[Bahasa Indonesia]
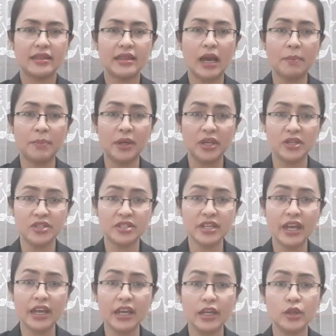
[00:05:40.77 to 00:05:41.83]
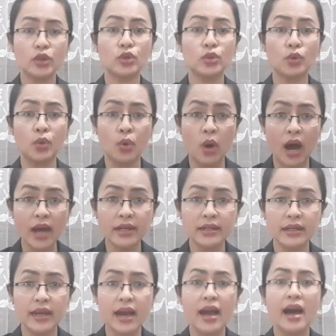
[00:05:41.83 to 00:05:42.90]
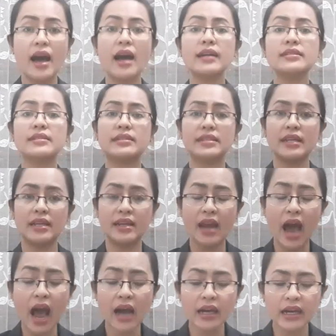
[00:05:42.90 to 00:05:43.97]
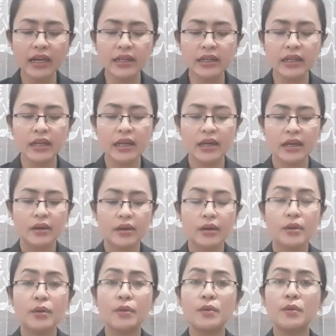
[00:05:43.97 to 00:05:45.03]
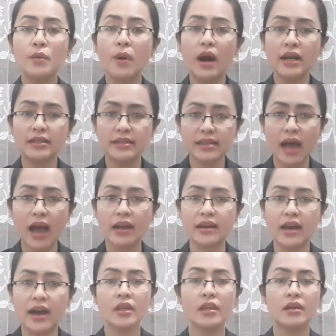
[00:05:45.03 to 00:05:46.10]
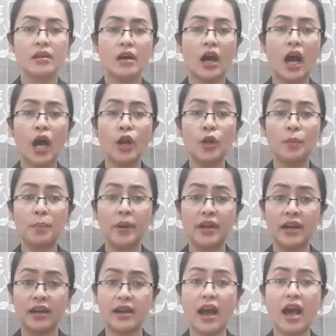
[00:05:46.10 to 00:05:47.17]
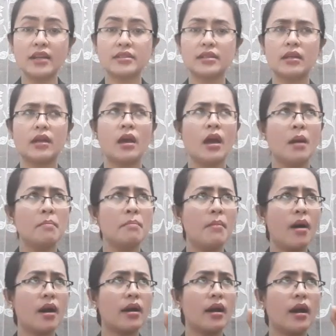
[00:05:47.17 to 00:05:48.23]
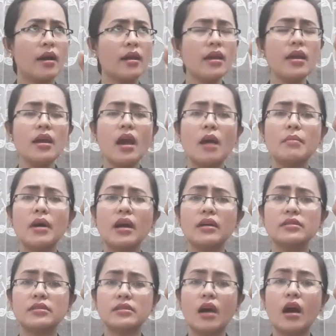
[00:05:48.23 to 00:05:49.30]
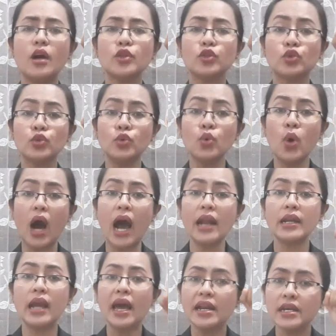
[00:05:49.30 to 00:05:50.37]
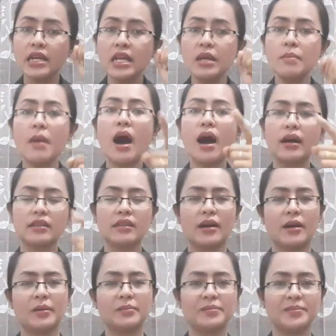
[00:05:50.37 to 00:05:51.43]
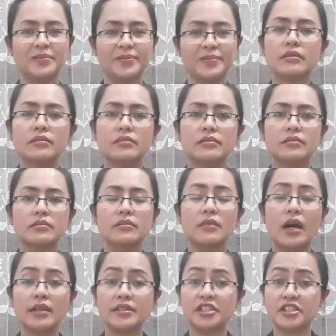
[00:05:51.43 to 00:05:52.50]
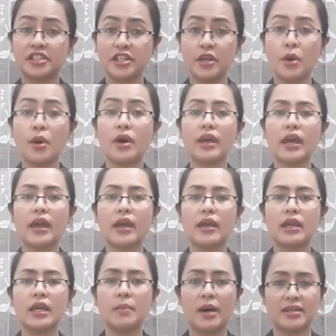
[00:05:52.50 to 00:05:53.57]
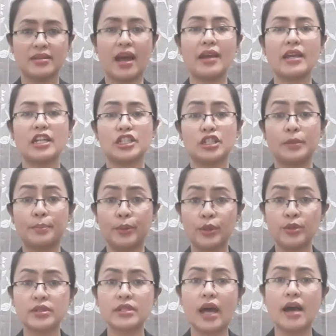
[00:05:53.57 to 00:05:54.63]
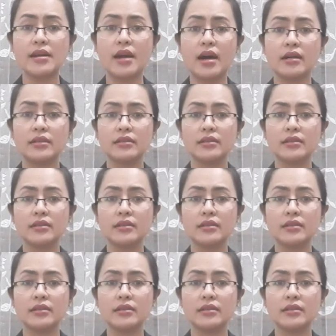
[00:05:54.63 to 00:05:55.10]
Tapi ije Tuhan ancidahkan kuasana alu penegasan maka ia mengencet Tuhan di bawah. Panci si oge ibas ayat 10 sada.